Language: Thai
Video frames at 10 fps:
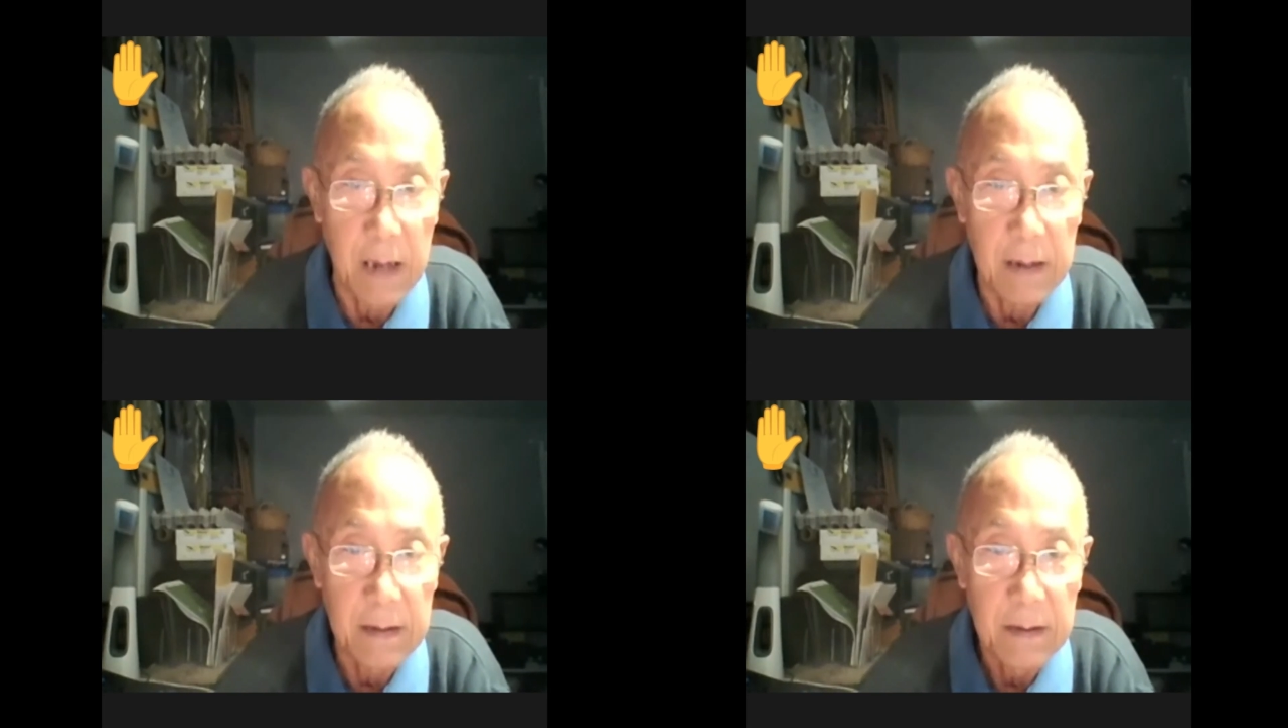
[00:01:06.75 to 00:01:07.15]

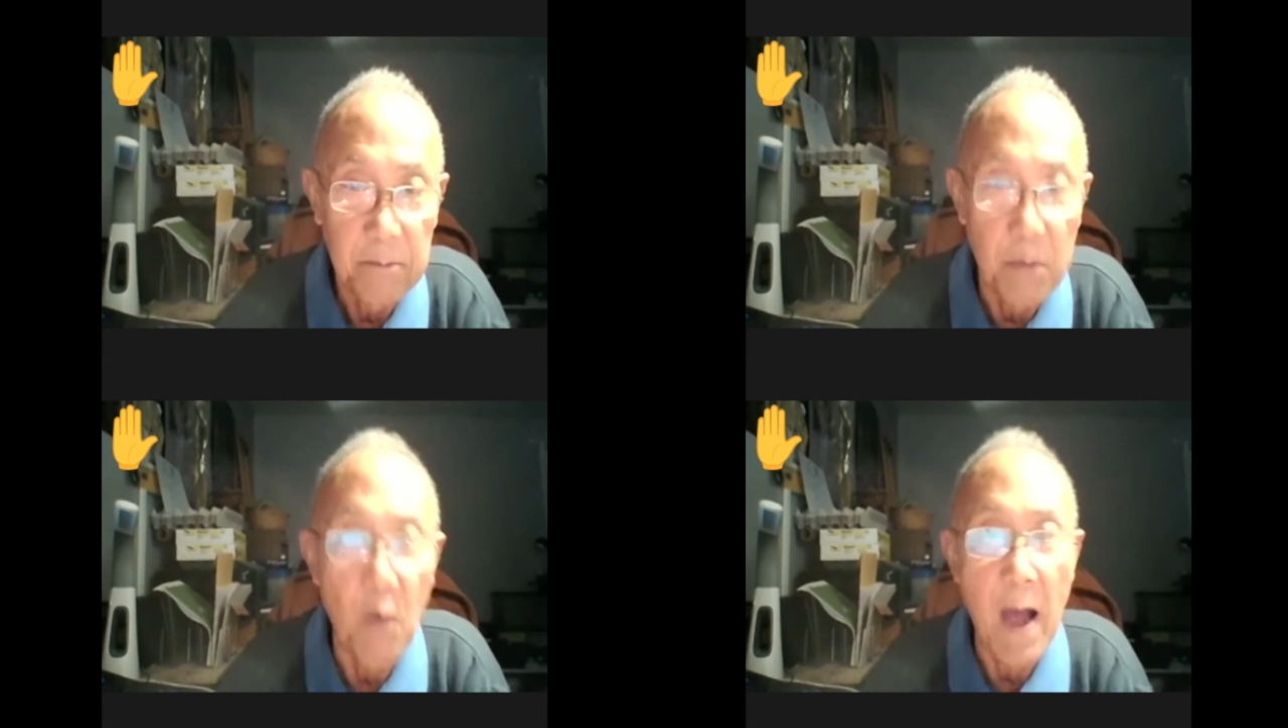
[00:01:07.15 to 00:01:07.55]
เมื่อวาน
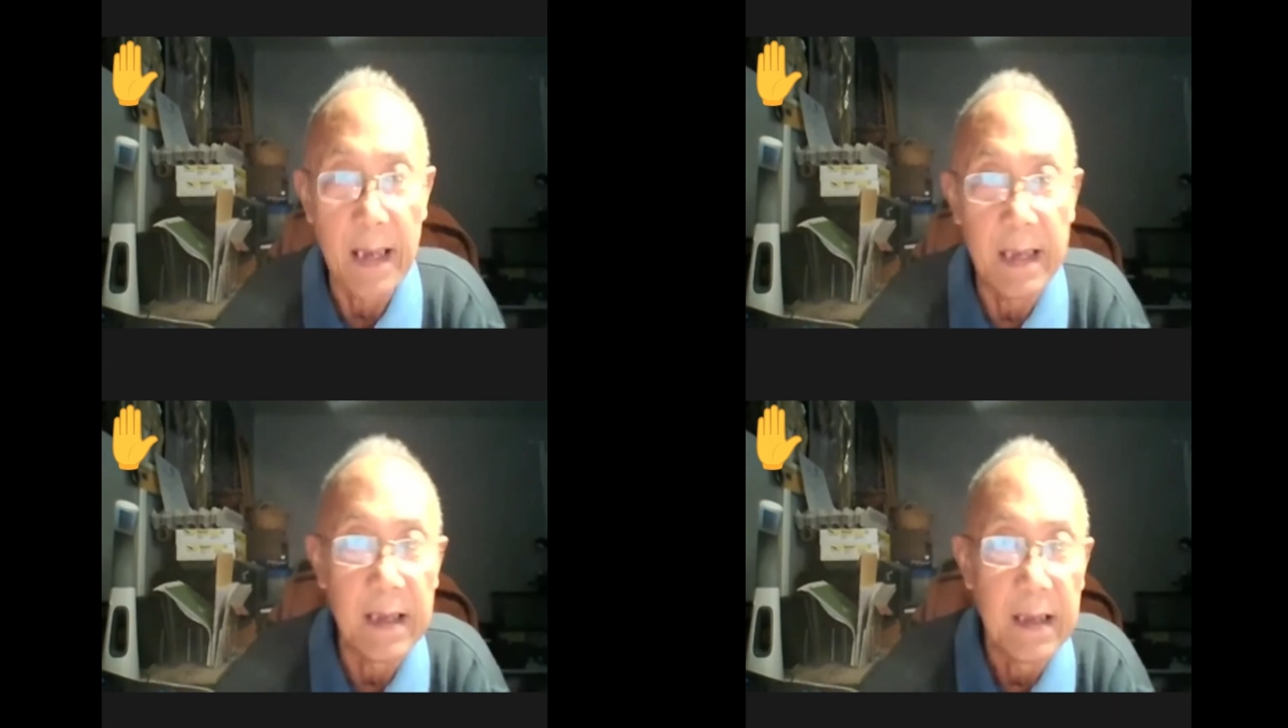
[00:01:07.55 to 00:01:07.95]
นี้
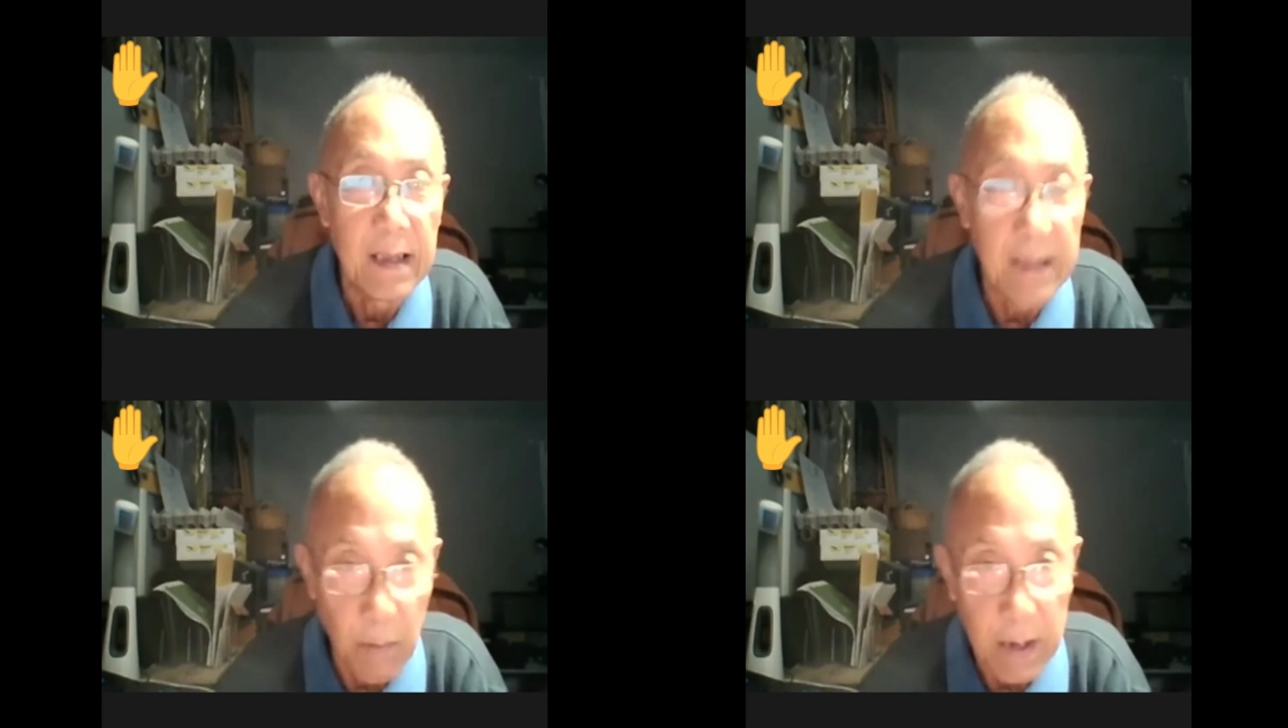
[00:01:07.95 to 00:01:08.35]
แต่วัน
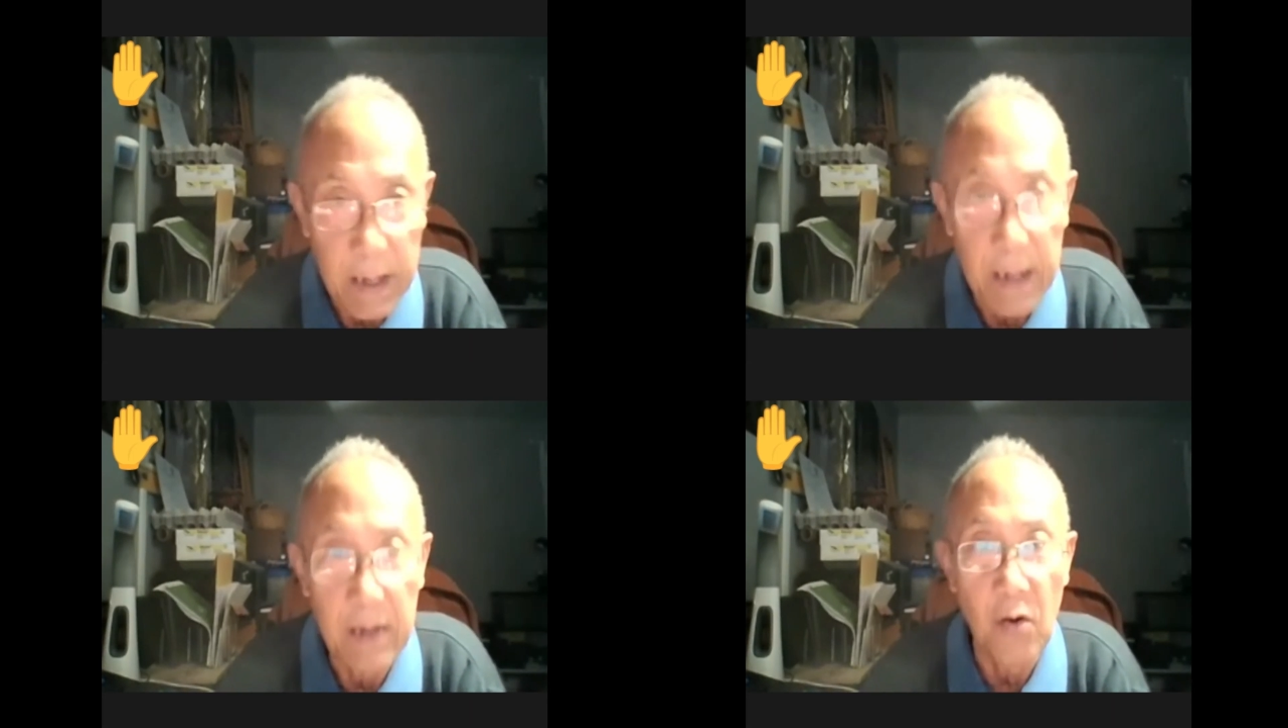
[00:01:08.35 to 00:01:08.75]
นี้ก็
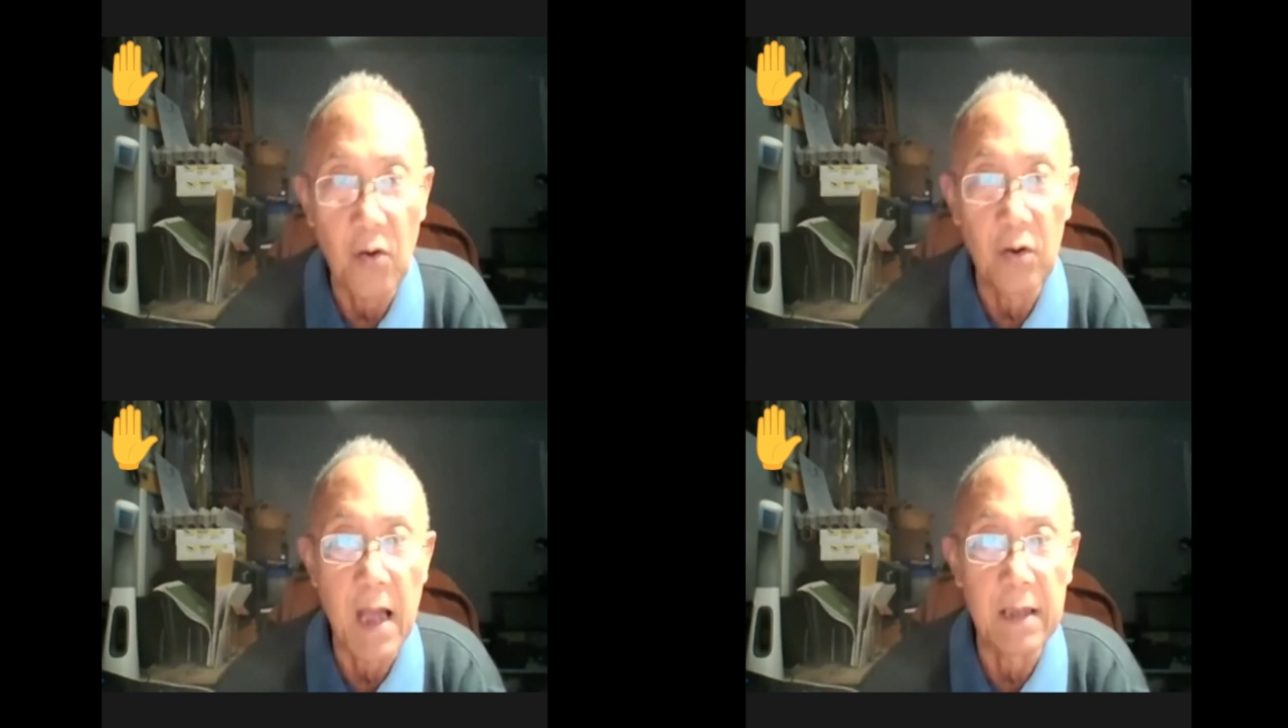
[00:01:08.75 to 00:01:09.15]
ค่อนข้าง
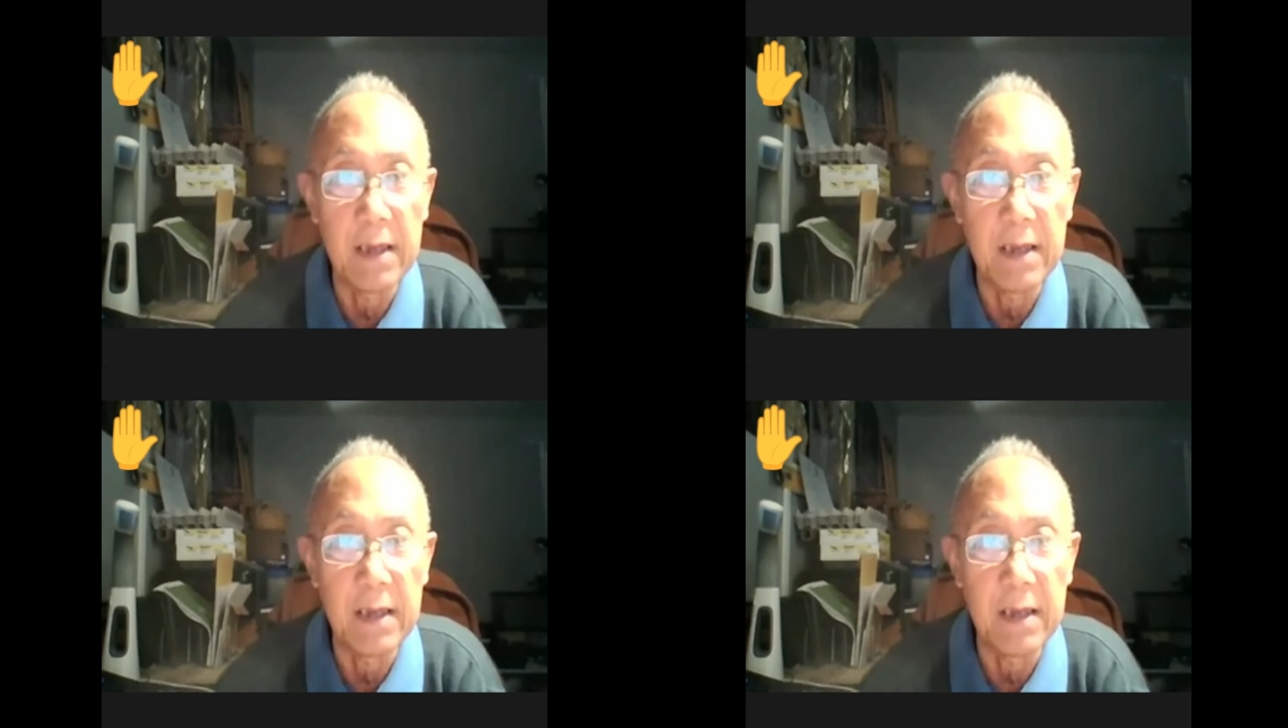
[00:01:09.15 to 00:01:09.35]
ที่จะ